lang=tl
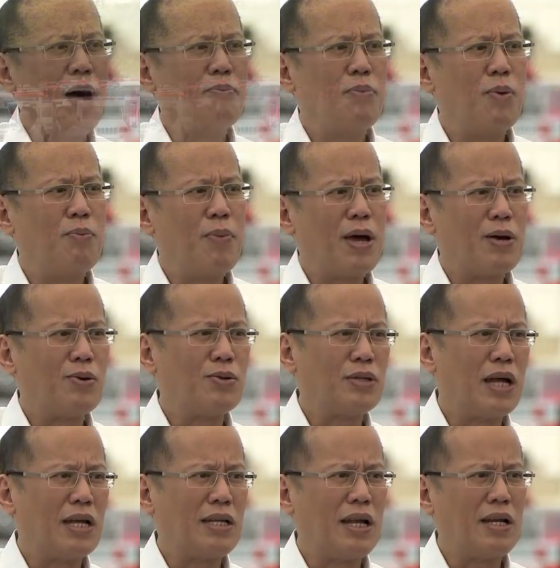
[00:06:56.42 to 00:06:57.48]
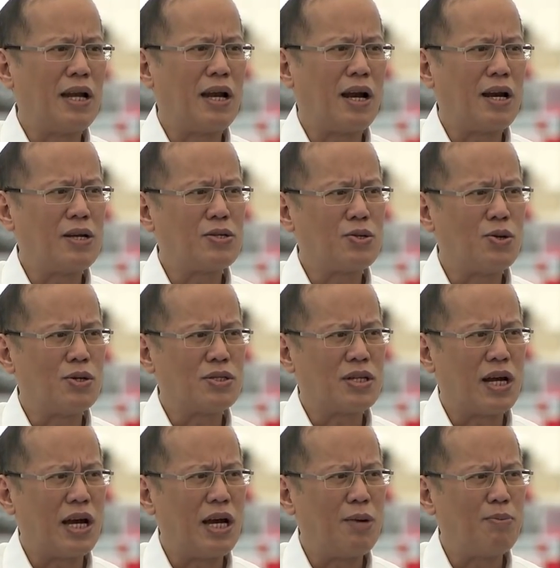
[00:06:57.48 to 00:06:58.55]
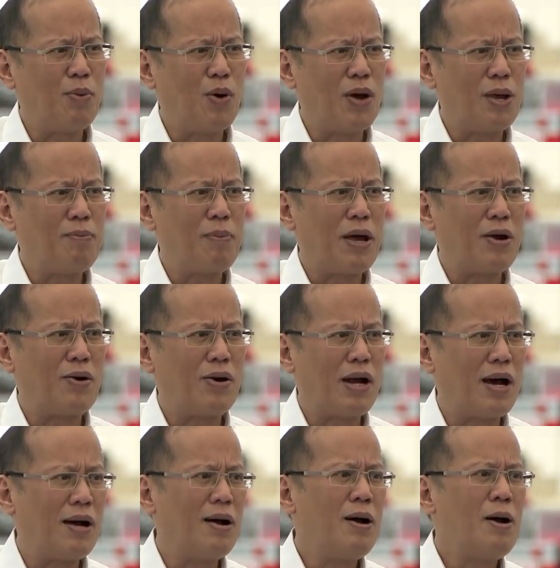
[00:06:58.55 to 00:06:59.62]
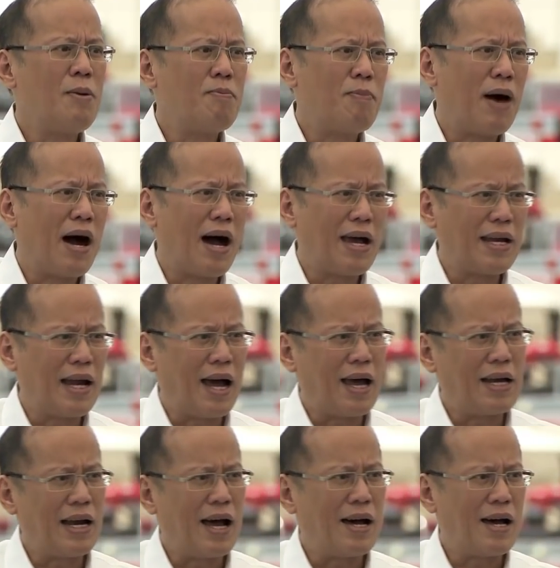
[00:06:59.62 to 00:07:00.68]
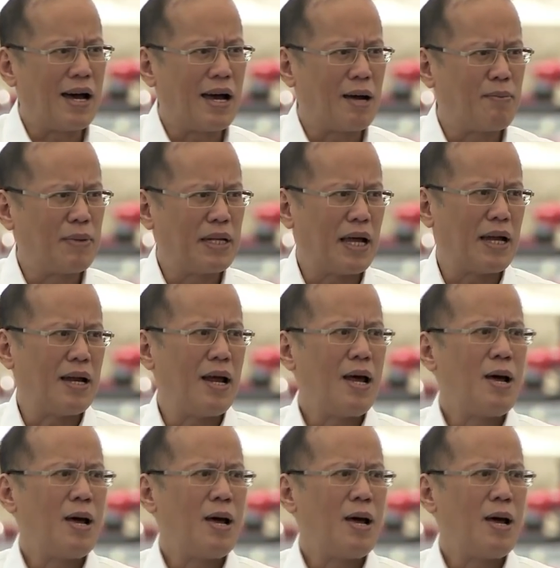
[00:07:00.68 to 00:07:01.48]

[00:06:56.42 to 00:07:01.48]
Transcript: ang bomberong dating nilirisko ang sariling buhay, meron ng mga kinakailangang kagamitan